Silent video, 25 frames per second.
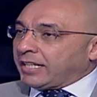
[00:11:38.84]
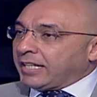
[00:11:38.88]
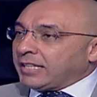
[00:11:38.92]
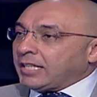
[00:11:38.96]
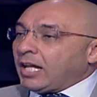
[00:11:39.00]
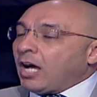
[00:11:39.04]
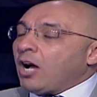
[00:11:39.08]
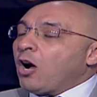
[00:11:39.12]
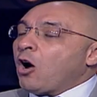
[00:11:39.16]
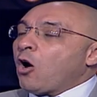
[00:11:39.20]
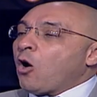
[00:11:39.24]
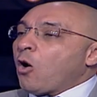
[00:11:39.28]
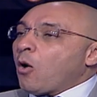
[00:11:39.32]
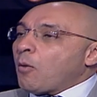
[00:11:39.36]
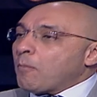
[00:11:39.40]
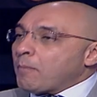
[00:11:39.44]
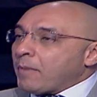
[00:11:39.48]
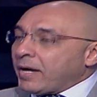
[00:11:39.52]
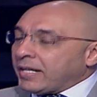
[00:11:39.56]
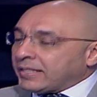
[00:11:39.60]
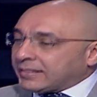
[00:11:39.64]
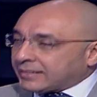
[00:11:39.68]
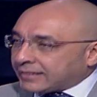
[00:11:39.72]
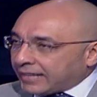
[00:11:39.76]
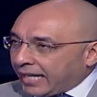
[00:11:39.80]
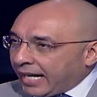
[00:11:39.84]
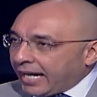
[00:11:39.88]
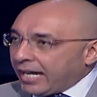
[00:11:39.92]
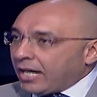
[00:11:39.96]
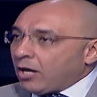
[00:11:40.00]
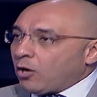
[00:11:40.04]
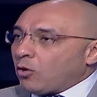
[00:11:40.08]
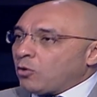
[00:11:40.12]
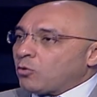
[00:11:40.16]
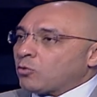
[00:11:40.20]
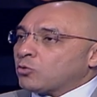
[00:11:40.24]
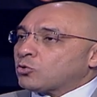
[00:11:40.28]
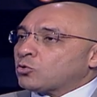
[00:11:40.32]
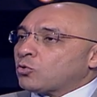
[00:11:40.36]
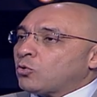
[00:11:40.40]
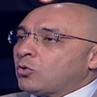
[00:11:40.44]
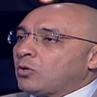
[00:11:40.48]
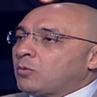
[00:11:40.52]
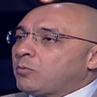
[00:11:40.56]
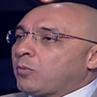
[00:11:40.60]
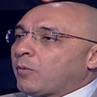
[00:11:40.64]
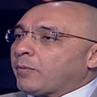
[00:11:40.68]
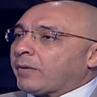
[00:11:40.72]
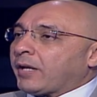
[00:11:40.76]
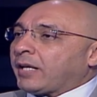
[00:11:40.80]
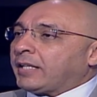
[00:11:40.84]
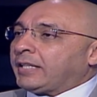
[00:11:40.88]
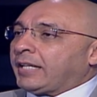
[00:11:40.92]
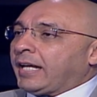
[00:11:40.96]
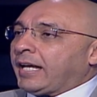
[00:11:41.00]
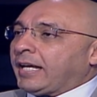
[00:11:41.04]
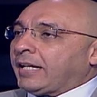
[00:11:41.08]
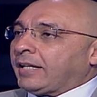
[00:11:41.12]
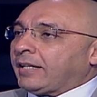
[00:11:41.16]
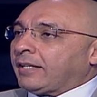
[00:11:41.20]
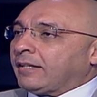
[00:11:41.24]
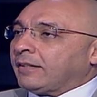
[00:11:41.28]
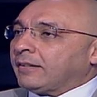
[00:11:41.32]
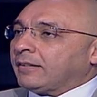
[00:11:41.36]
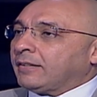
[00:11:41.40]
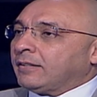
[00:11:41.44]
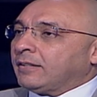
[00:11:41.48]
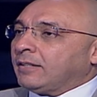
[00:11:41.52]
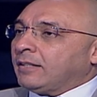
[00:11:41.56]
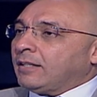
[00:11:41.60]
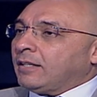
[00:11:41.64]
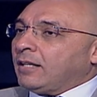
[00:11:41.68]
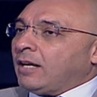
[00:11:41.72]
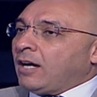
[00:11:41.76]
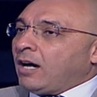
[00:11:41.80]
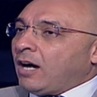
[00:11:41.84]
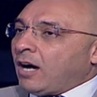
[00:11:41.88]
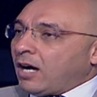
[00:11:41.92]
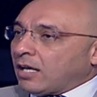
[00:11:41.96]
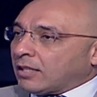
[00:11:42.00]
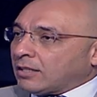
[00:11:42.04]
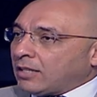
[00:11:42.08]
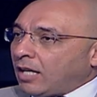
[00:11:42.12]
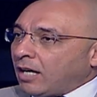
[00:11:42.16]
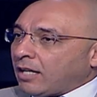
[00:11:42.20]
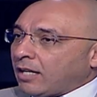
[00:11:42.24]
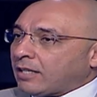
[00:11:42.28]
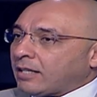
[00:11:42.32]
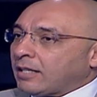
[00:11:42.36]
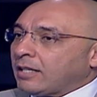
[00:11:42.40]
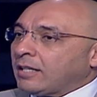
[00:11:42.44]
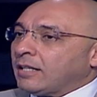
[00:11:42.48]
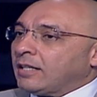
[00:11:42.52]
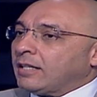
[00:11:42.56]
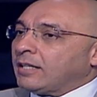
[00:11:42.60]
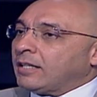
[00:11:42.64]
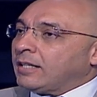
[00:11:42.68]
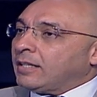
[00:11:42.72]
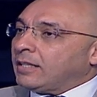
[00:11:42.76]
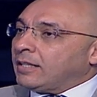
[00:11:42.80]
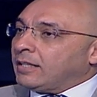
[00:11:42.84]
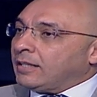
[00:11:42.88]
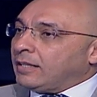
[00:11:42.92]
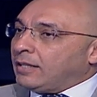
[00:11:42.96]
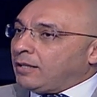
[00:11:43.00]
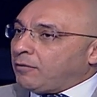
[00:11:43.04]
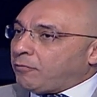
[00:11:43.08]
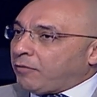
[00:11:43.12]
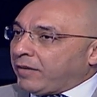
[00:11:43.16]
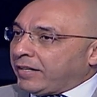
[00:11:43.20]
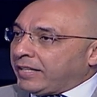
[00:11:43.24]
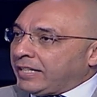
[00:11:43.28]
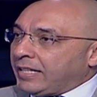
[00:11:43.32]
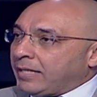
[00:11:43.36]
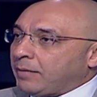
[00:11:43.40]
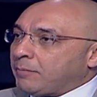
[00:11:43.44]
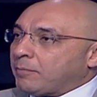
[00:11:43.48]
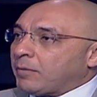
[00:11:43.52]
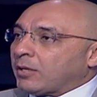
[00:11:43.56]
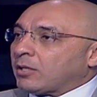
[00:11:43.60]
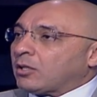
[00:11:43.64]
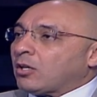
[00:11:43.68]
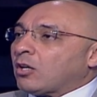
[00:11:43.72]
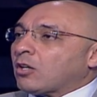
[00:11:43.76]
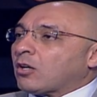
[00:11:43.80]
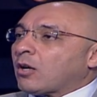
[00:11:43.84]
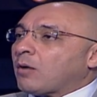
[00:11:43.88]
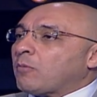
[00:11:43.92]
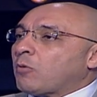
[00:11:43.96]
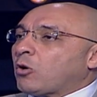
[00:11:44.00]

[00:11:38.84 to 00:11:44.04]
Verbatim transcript: كده هم يستحقوا الوصول للمباراه النهائيه هارد لك لفريق مناره